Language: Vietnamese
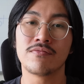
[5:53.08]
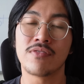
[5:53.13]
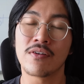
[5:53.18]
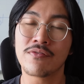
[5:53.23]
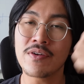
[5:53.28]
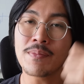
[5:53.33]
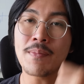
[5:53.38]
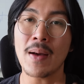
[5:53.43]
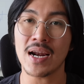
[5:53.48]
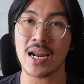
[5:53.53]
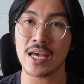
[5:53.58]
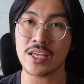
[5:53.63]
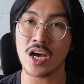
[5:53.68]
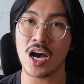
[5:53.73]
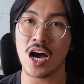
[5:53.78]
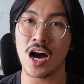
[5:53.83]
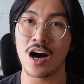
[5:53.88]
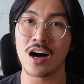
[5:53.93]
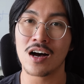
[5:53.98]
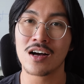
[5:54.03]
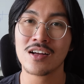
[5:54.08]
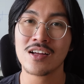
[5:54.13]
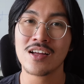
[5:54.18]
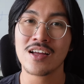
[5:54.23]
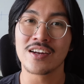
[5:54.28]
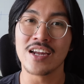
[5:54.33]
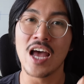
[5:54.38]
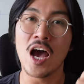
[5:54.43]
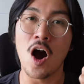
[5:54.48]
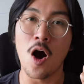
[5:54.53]
và feedback lại cho họ
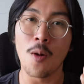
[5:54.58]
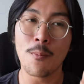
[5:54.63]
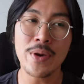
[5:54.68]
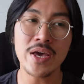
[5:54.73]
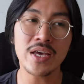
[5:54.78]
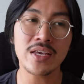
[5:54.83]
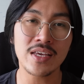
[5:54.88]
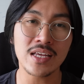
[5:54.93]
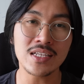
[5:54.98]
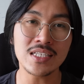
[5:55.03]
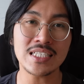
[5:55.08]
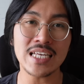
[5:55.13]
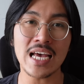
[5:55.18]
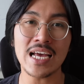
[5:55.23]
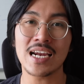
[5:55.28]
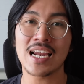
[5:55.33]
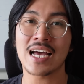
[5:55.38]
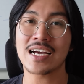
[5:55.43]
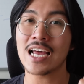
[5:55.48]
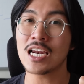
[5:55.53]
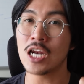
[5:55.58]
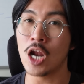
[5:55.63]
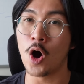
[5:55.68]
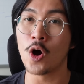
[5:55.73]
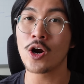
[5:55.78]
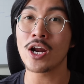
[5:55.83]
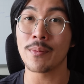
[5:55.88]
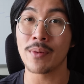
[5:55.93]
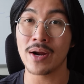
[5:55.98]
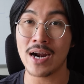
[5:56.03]
để họ biết chính xác là cái
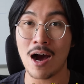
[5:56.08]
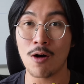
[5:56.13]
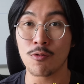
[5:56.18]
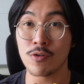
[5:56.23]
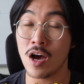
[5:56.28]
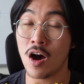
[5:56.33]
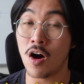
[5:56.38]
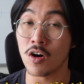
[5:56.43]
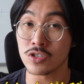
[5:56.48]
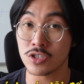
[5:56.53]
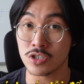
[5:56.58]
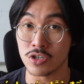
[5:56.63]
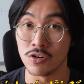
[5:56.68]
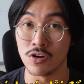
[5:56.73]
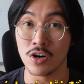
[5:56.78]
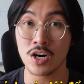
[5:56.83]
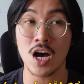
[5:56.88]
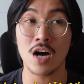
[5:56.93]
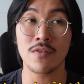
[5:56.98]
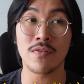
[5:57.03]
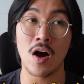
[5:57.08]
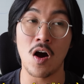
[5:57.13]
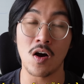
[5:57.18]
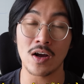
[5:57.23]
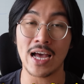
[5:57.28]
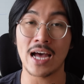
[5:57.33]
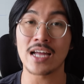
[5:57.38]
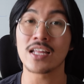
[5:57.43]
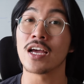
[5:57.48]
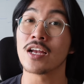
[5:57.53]
lỗi nằm ở đâu để họ sửa nó và họ
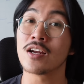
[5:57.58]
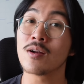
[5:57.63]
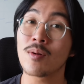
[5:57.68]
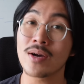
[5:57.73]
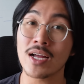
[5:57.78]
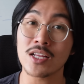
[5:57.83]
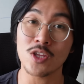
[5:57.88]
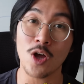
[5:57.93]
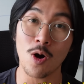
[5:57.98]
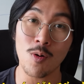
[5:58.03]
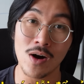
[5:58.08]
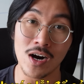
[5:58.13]
cải thiện nó một cách tốt